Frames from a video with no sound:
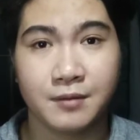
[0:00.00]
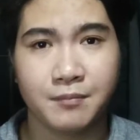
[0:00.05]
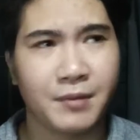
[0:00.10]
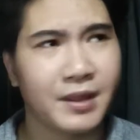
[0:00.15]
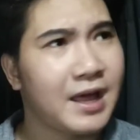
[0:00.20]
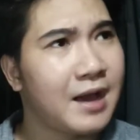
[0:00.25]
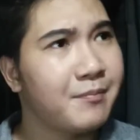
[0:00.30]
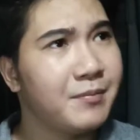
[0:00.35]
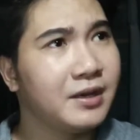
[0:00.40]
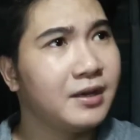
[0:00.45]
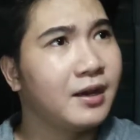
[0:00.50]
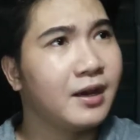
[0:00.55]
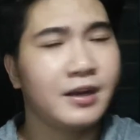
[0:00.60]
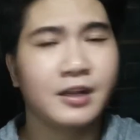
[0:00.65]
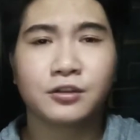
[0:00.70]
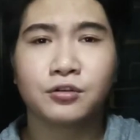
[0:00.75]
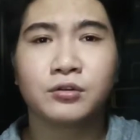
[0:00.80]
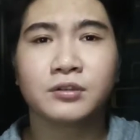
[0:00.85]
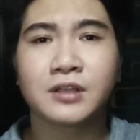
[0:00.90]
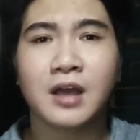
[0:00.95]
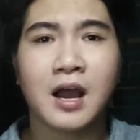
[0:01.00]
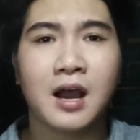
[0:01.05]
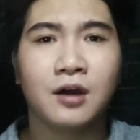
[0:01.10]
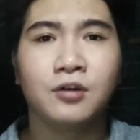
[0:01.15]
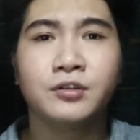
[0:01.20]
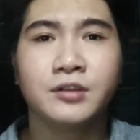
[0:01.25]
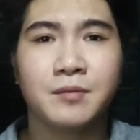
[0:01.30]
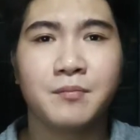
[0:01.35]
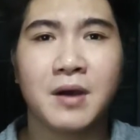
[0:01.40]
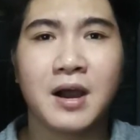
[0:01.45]
Maraming ganitong
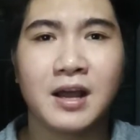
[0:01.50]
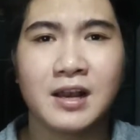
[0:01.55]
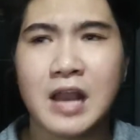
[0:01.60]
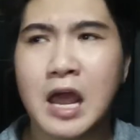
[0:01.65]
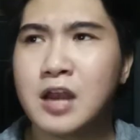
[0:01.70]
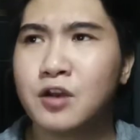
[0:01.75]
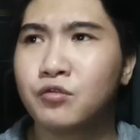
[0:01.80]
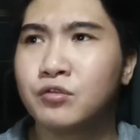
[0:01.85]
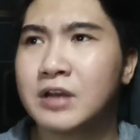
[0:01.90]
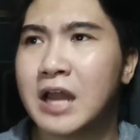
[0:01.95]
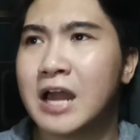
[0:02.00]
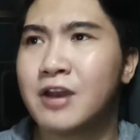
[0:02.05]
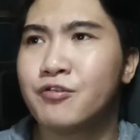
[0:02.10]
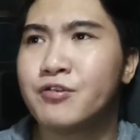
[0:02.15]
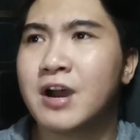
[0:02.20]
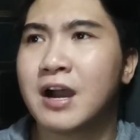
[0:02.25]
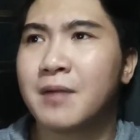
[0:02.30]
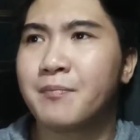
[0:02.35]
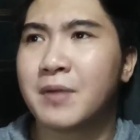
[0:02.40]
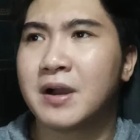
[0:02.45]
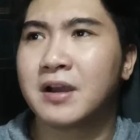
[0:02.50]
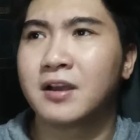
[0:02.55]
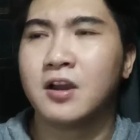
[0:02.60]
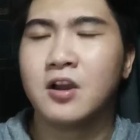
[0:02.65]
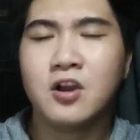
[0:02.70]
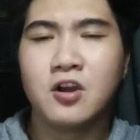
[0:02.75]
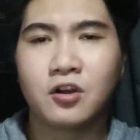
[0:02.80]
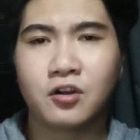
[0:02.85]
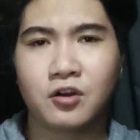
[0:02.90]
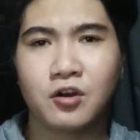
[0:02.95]
tao, 'di ba? Lalong-lalo na kapag
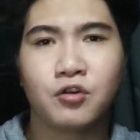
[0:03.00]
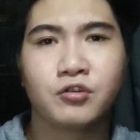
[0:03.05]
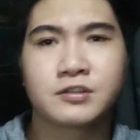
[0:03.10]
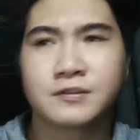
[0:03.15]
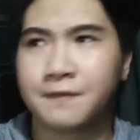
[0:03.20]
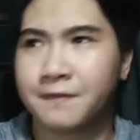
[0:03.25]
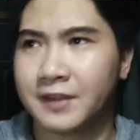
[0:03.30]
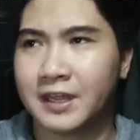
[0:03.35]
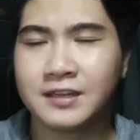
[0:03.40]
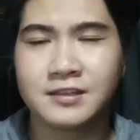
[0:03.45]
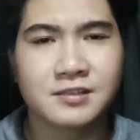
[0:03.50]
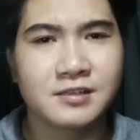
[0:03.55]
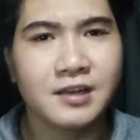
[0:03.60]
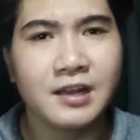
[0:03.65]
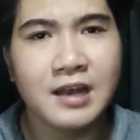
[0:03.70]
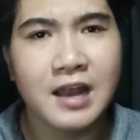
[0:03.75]
close friends